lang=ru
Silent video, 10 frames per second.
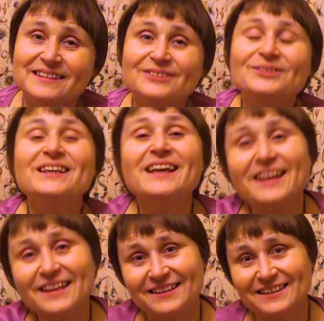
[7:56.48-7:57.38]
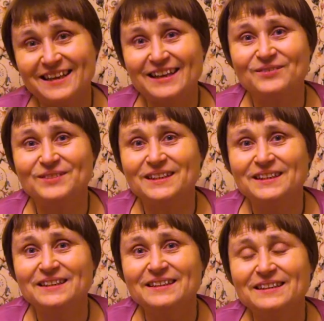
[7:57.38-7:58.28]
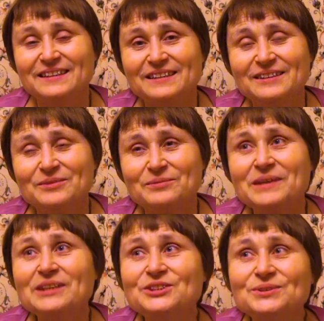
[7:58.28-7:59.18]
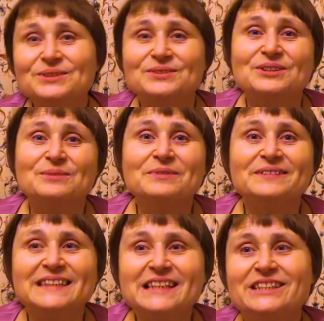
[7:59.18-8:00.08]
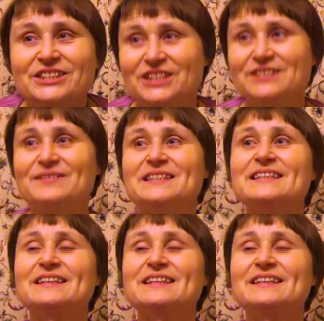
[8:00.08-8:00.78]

Лукерия Андреевна, у меня чувство, что мы все сейчас вас